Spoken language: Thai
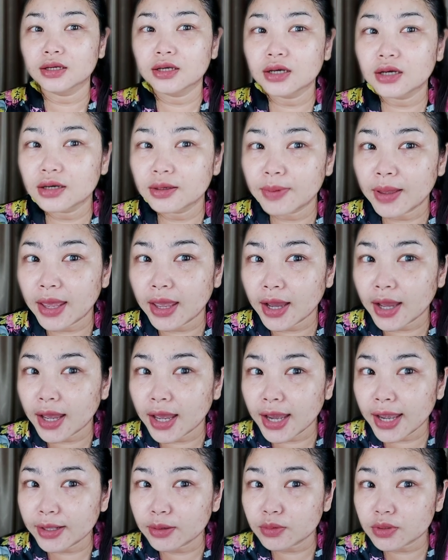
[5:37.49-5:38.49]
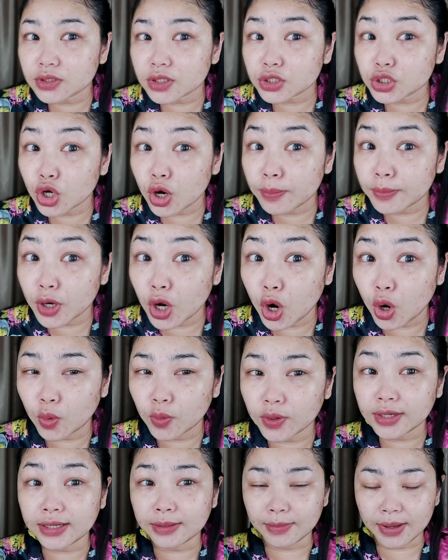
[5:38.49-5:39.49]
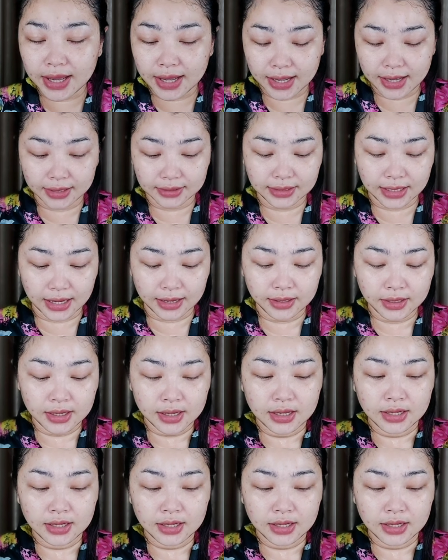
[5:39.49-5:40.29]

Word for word: คือแพ้ง่ายท่านก็จะชอบน้องคนนี้มากนะ